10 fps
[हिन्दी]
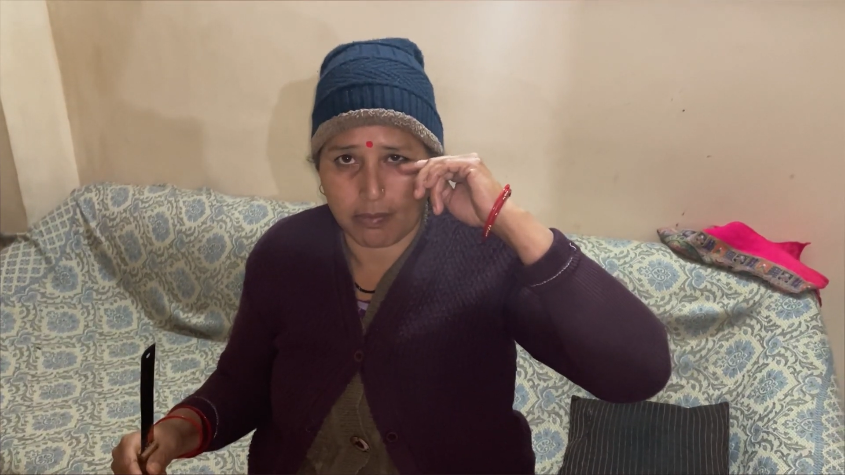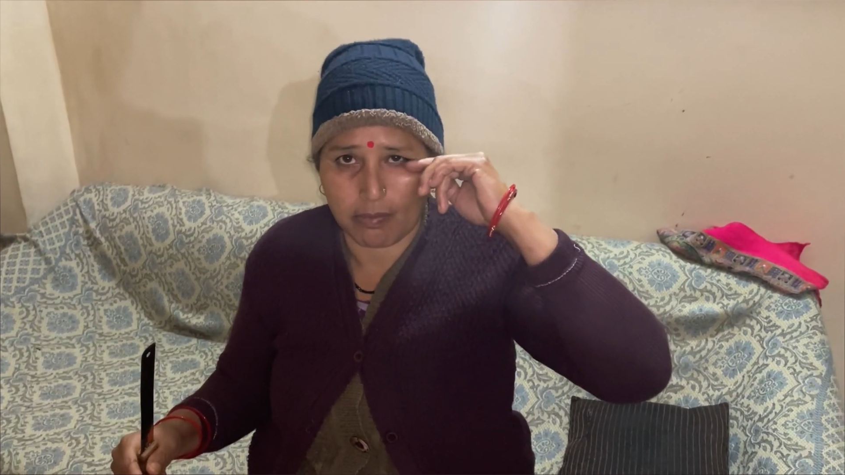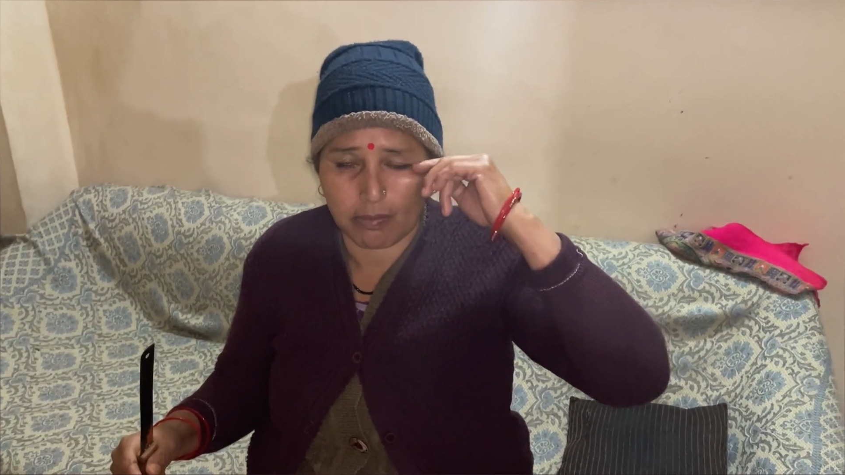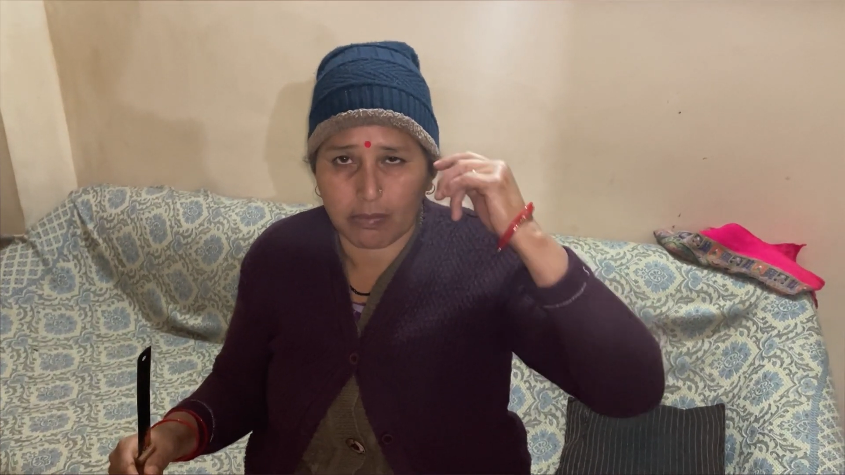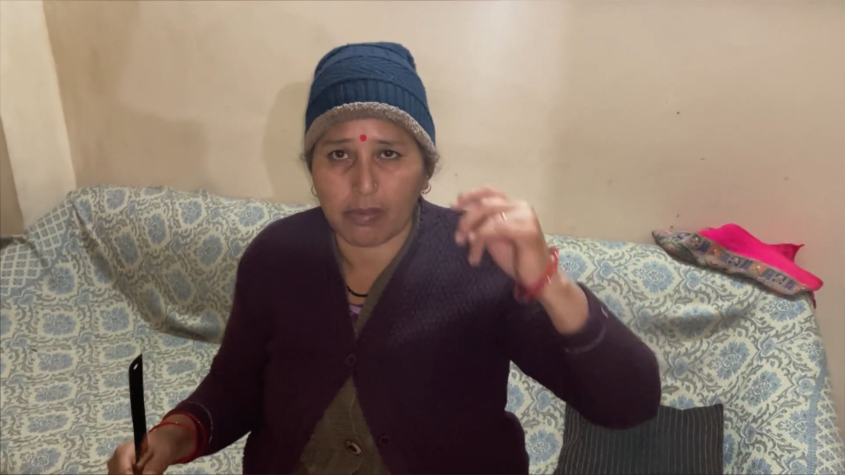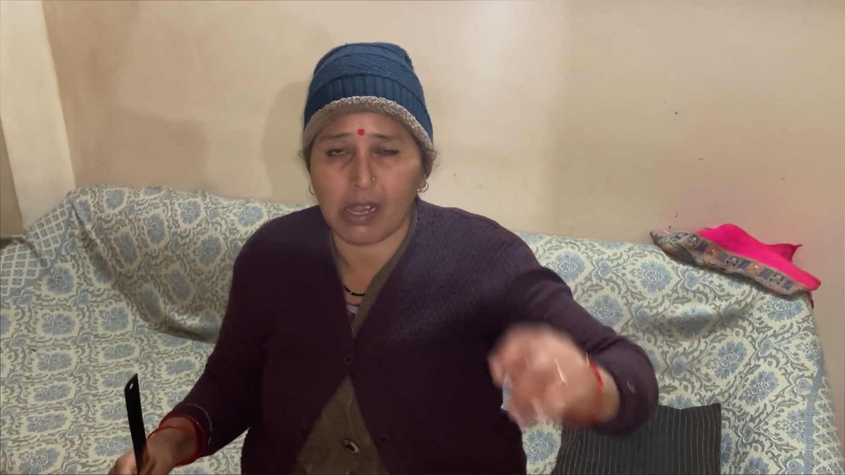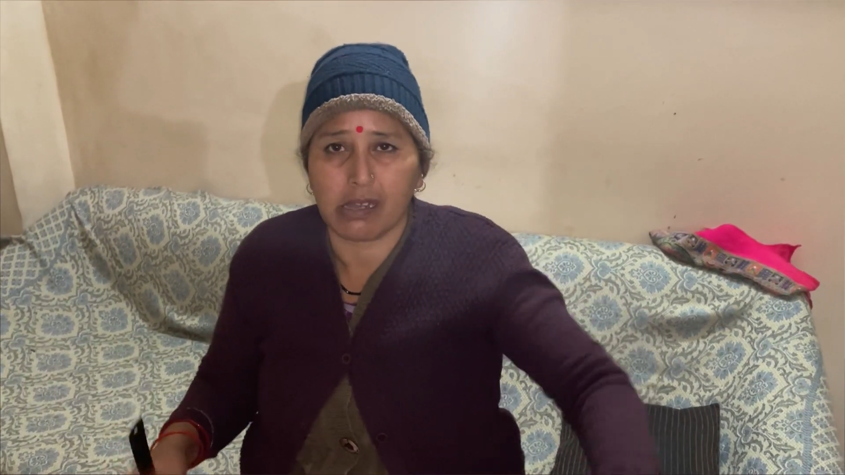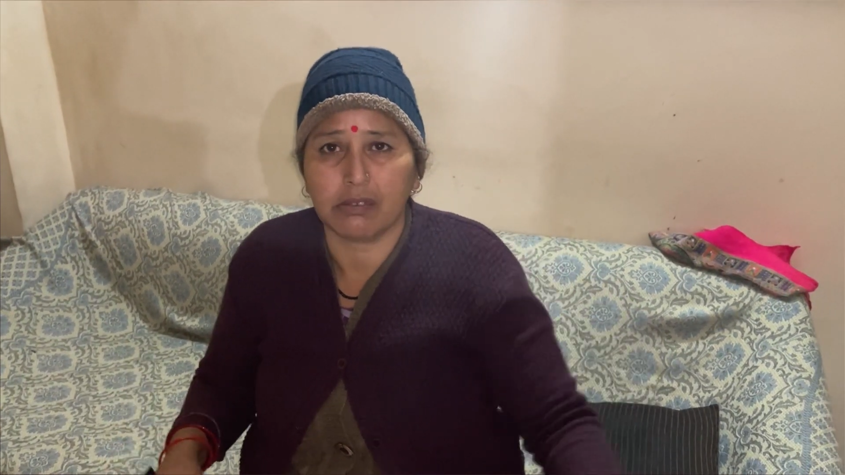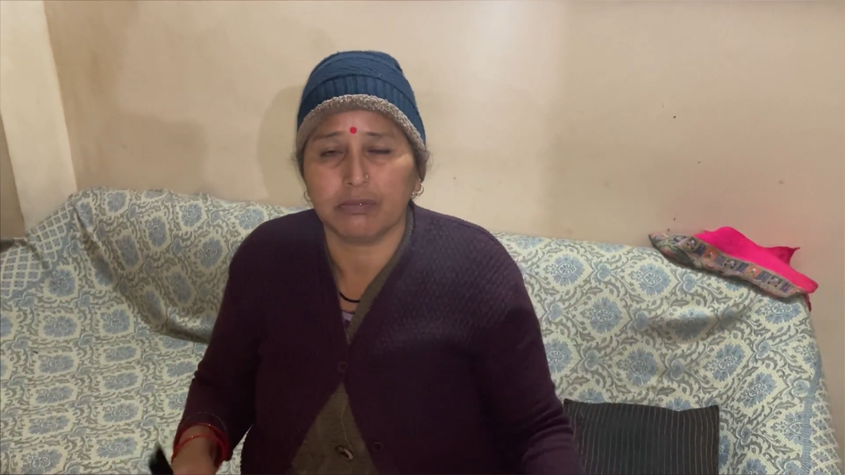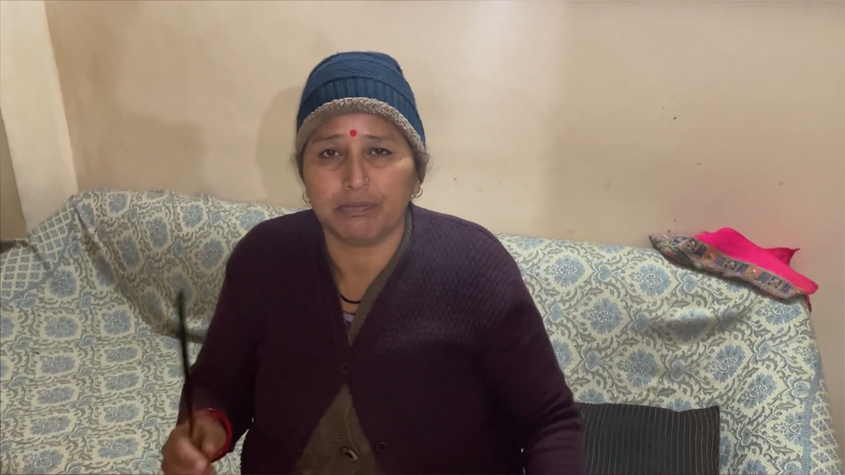नहीं बड़े बड़े
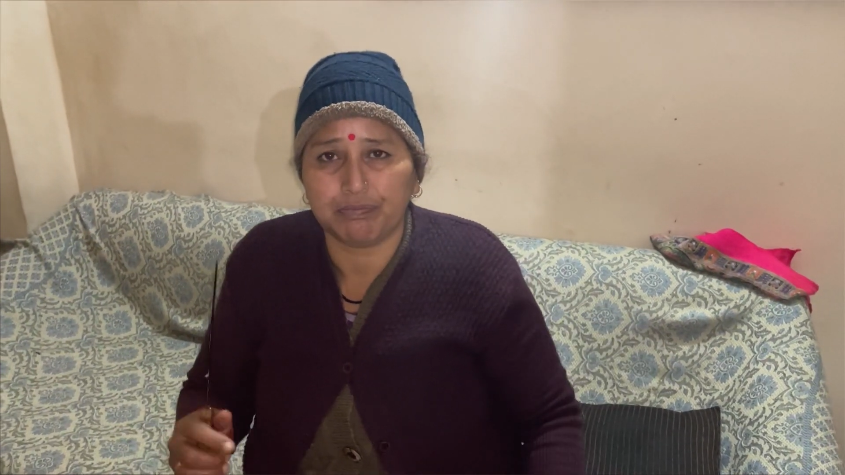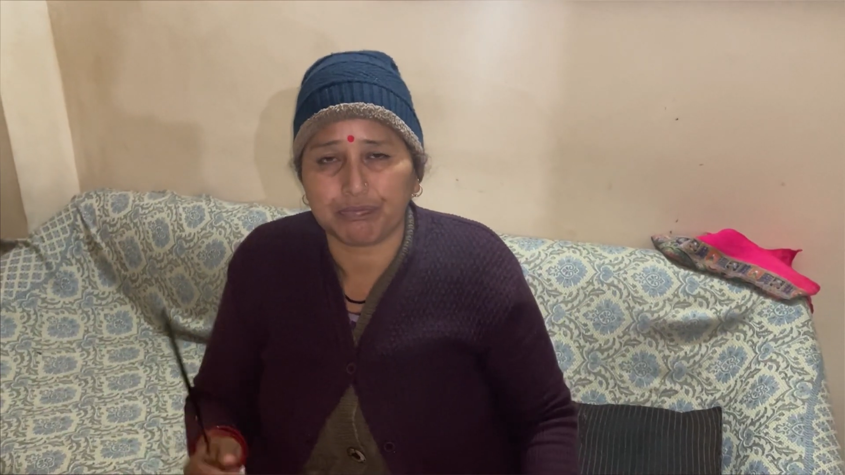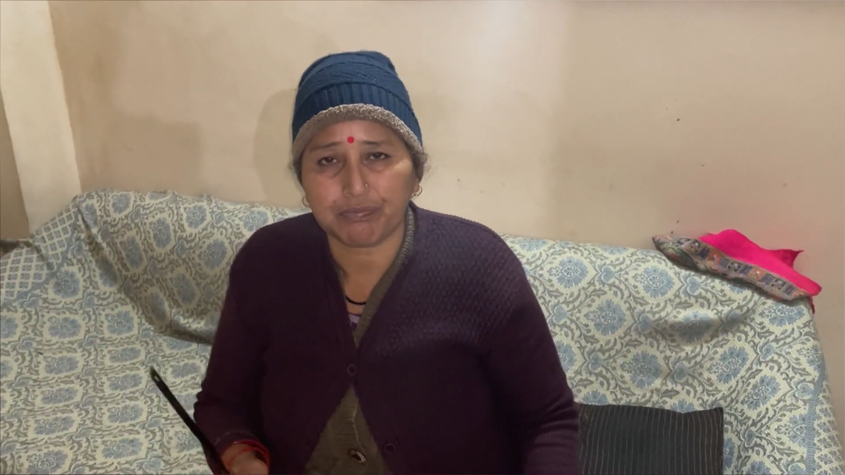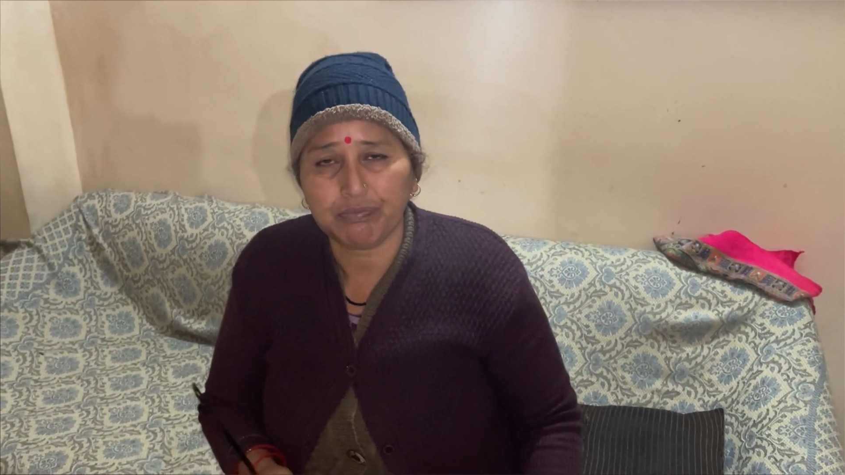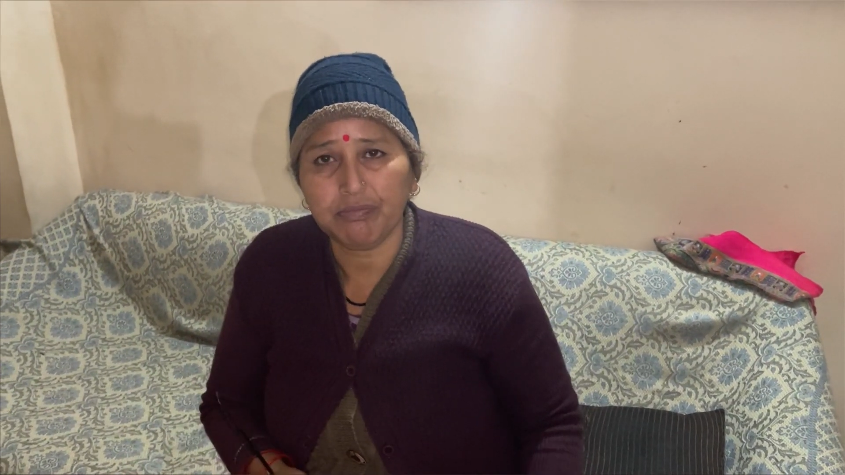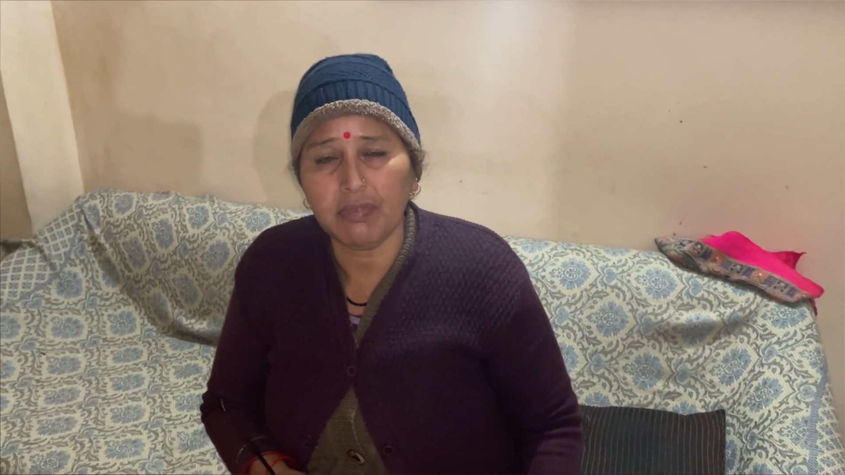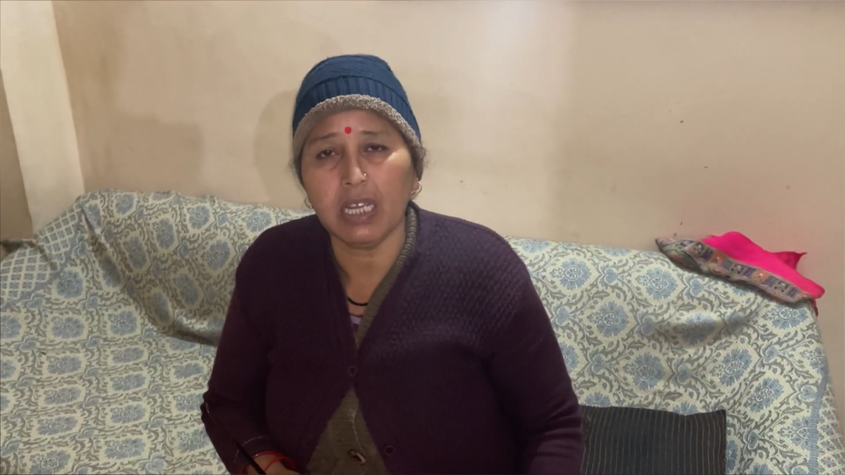ट्रे पूरी देगा